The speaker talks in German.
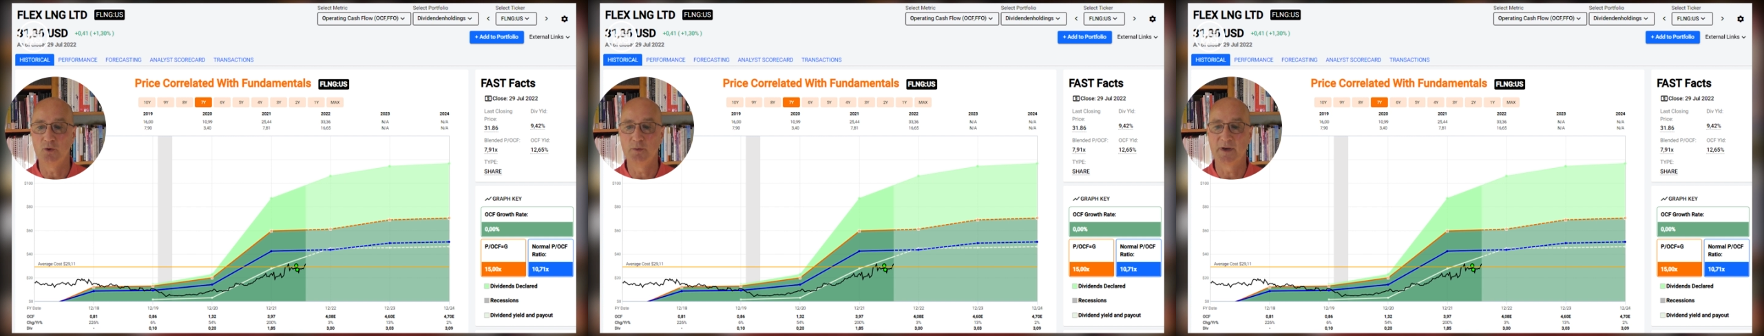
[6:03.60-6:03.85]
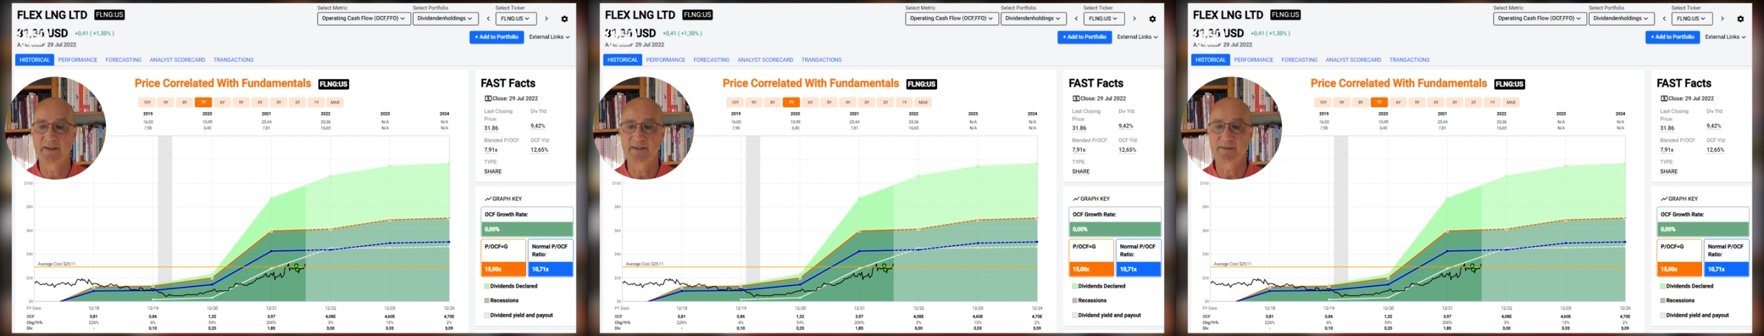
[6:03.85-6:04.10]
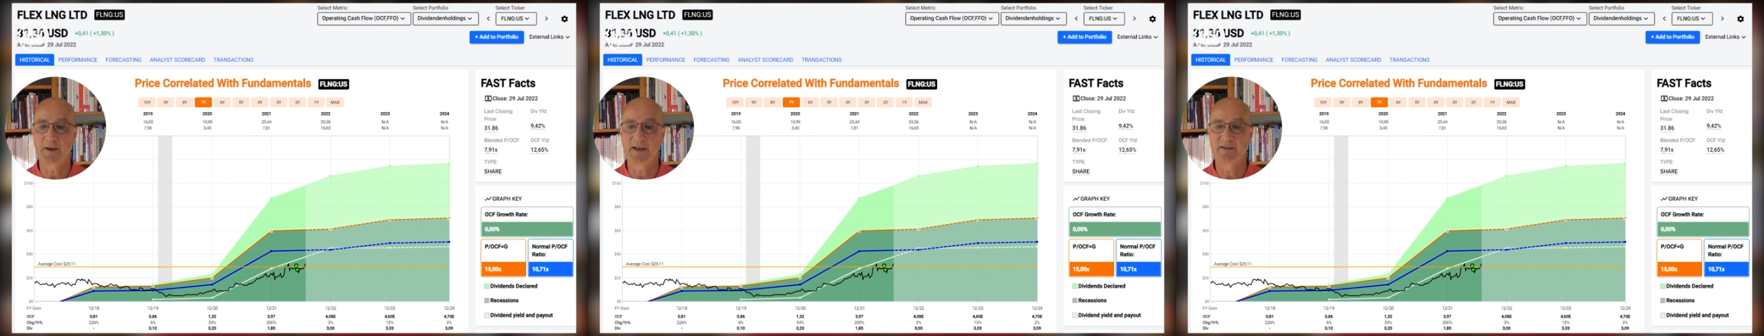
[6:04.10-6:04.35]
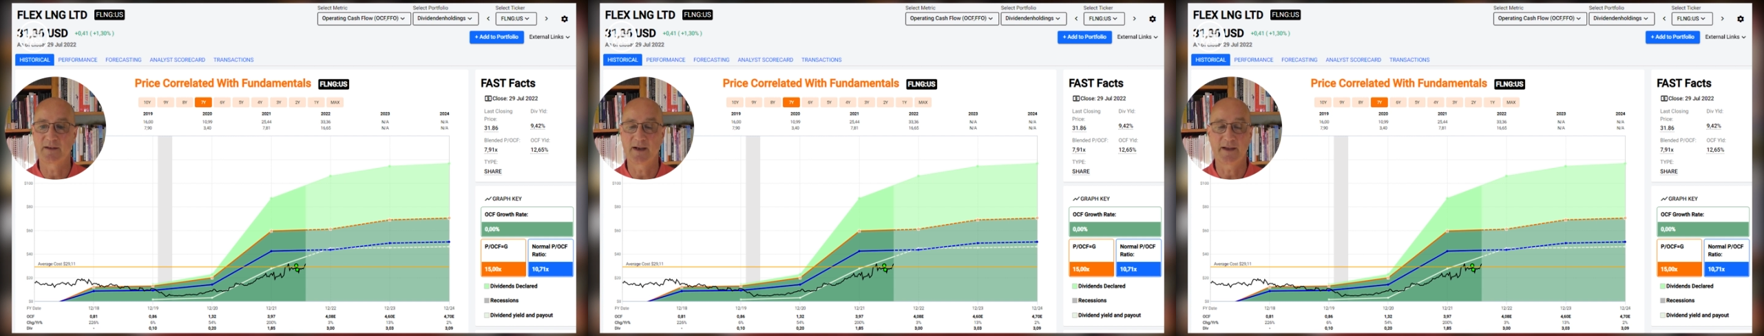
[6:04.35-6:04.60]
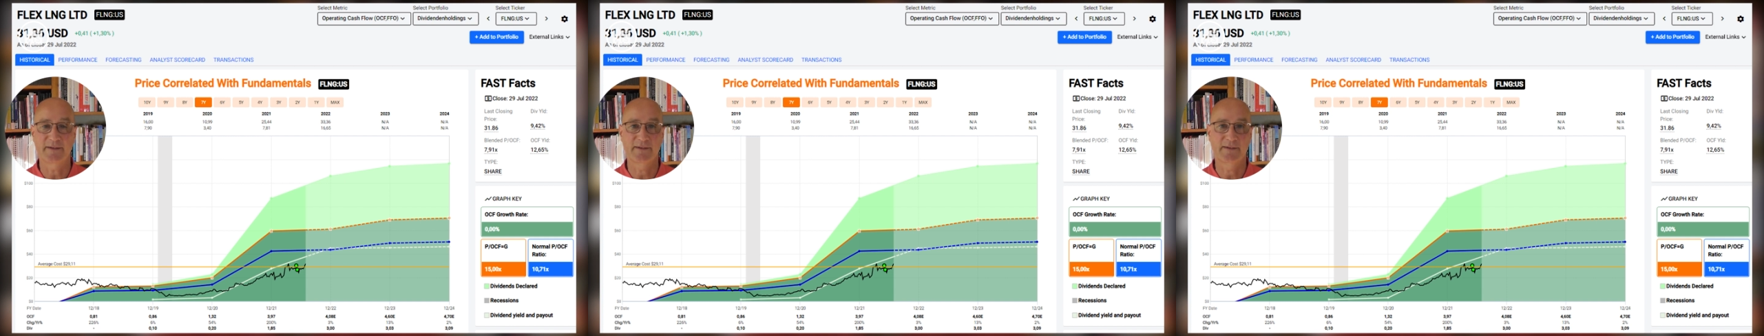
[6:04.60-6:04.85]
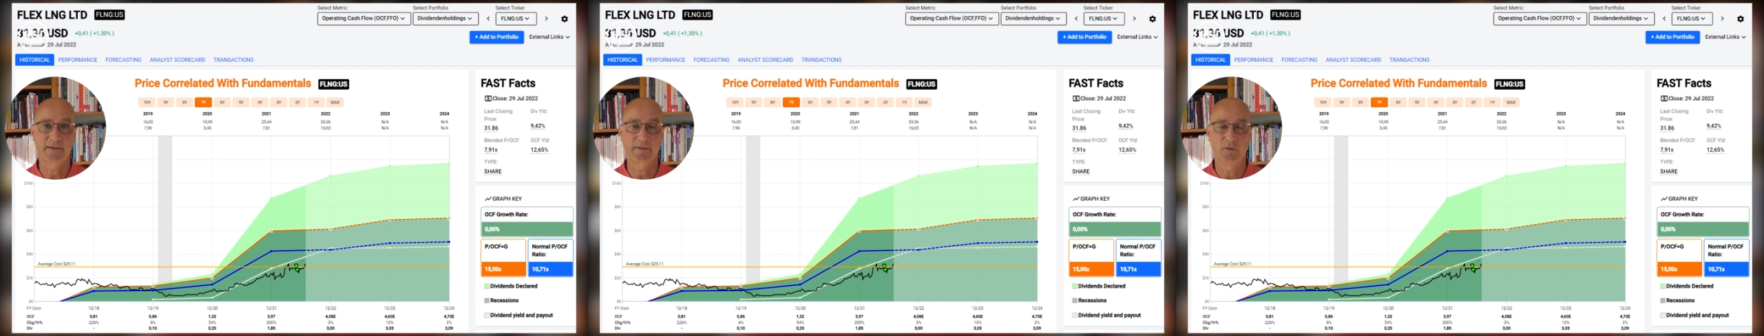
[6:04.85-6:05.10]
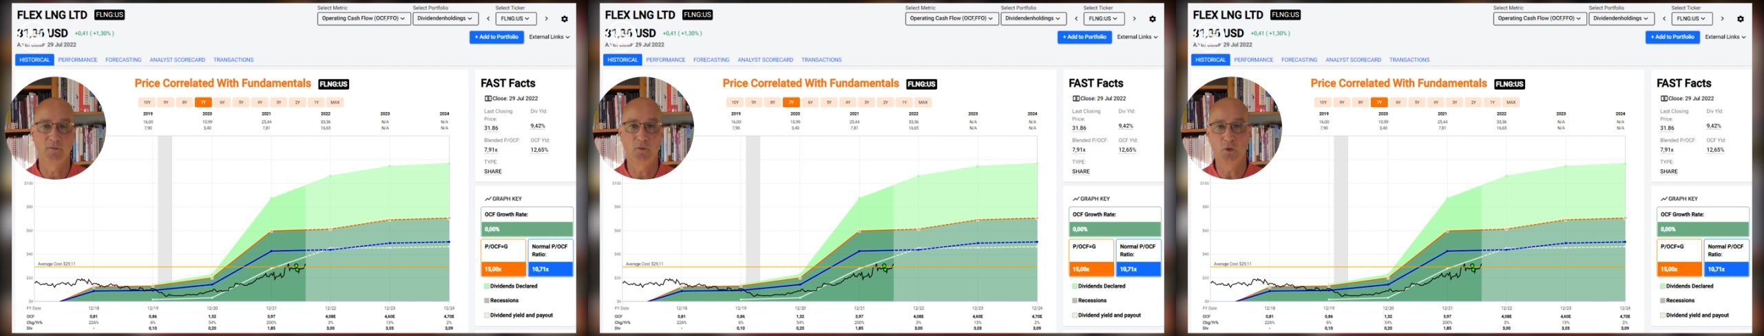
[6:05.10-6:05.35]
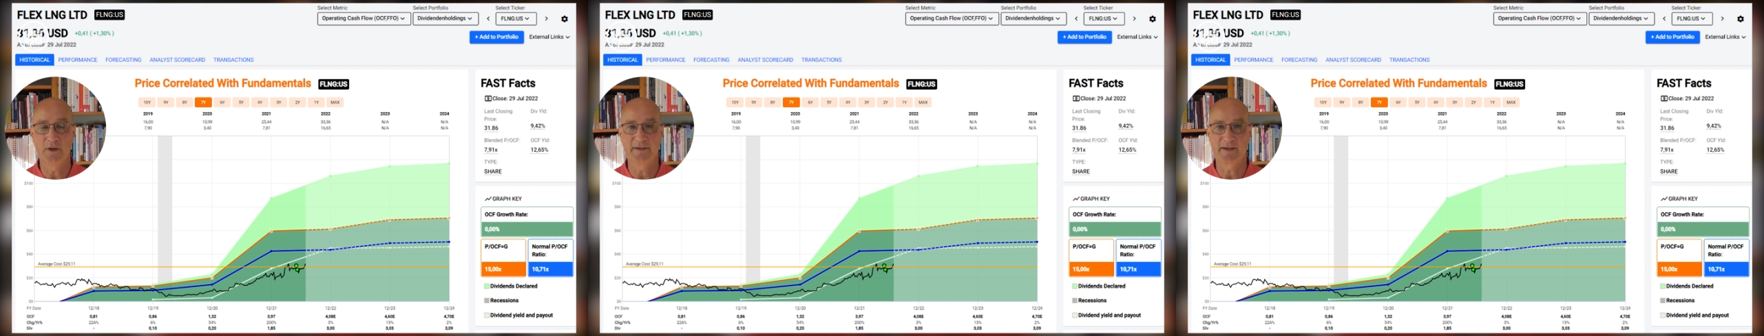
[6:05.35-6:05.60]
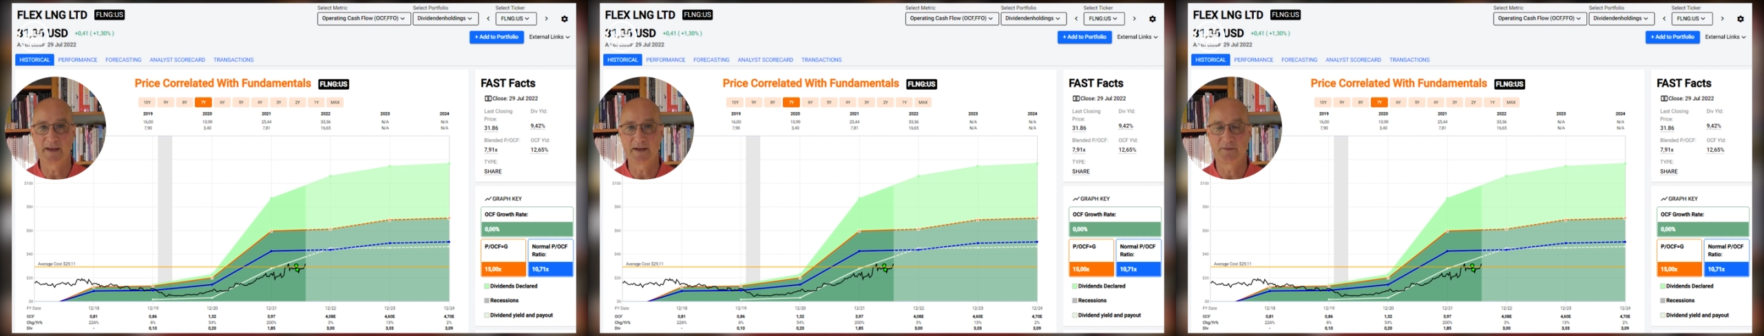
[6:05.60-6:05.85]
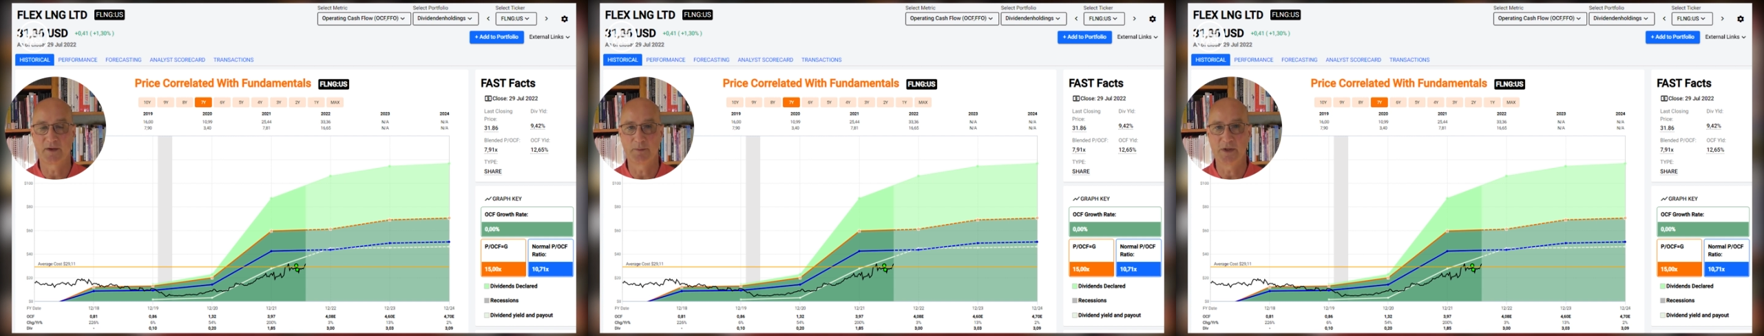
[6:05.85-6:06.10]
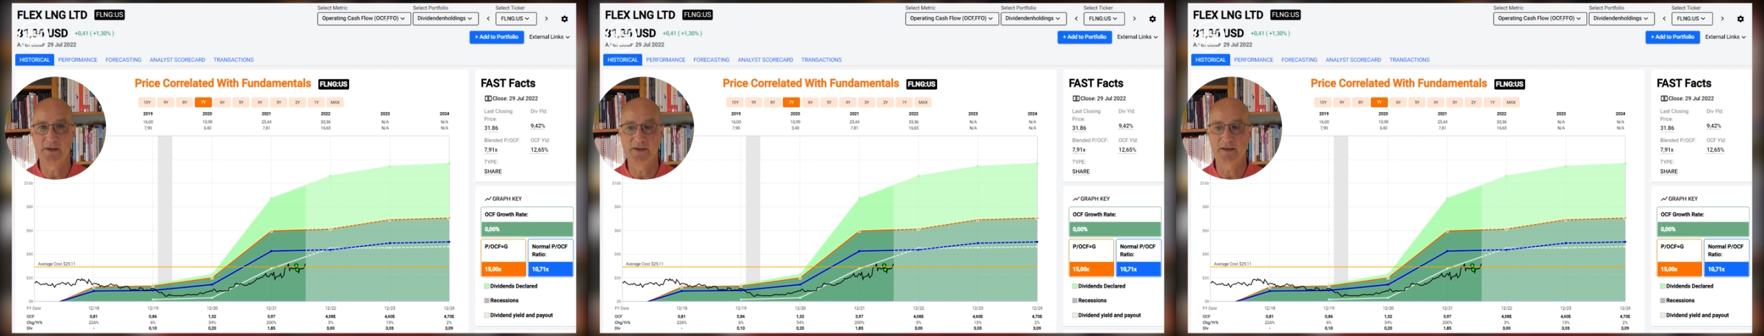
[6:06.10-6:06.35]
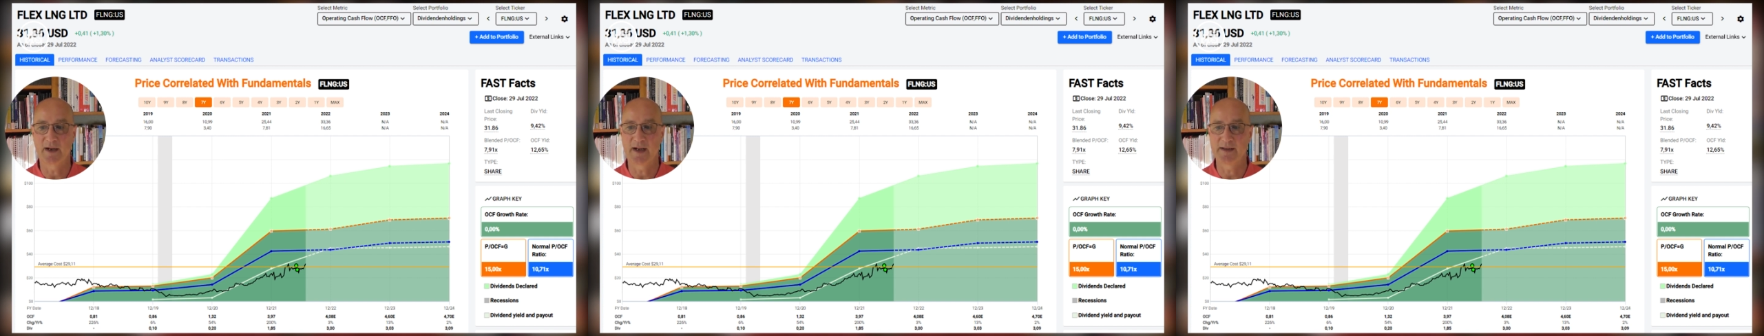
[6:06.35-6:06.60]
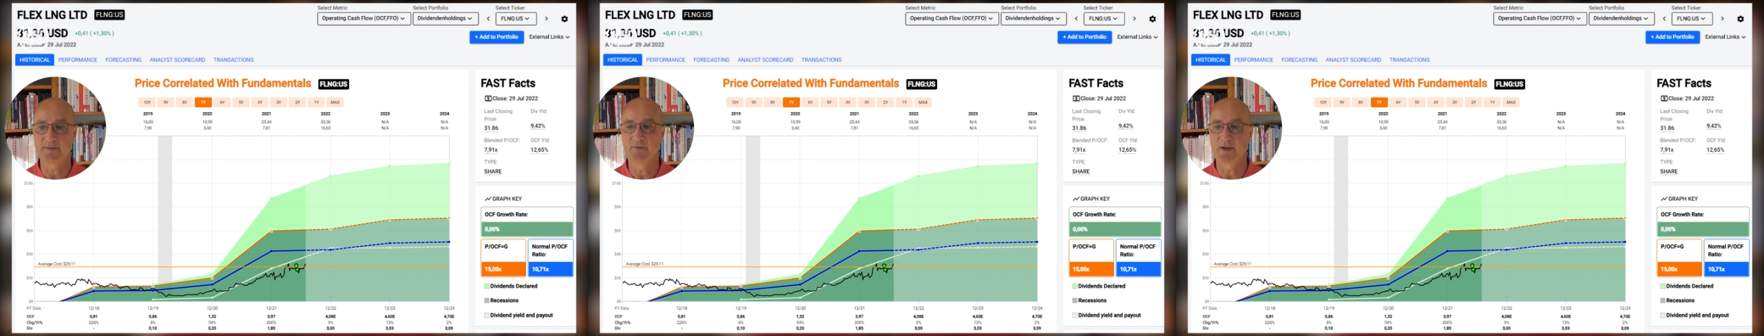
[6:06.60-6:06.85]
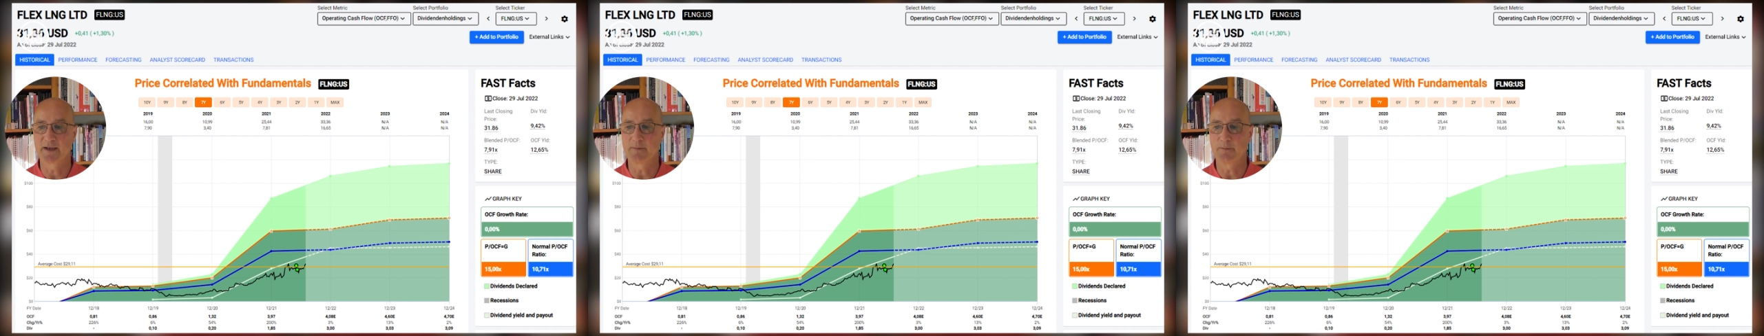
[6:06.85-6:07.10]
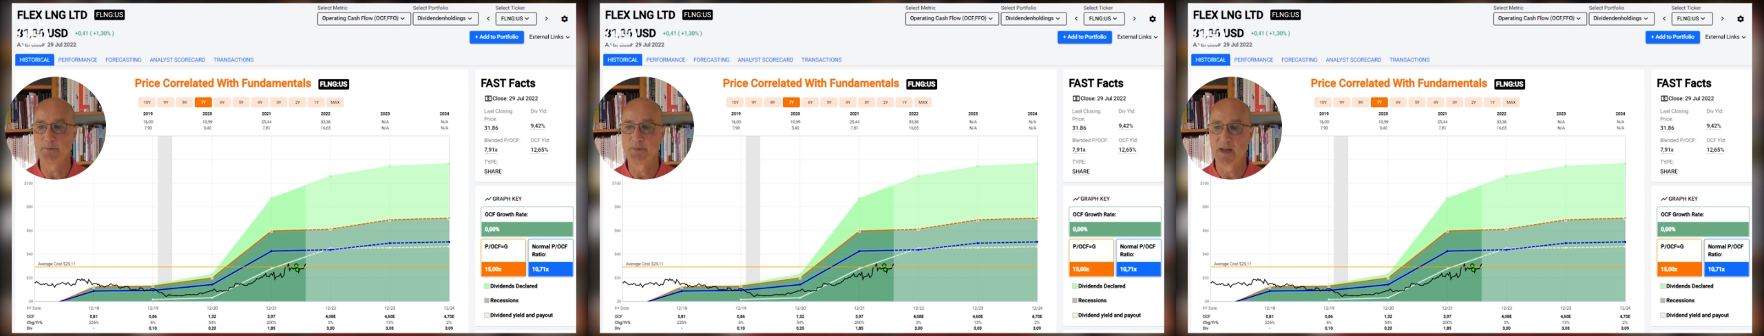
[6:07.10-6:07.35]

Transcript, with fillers: über zwei Trusts zum Wohle seiner Familie gehalten werden.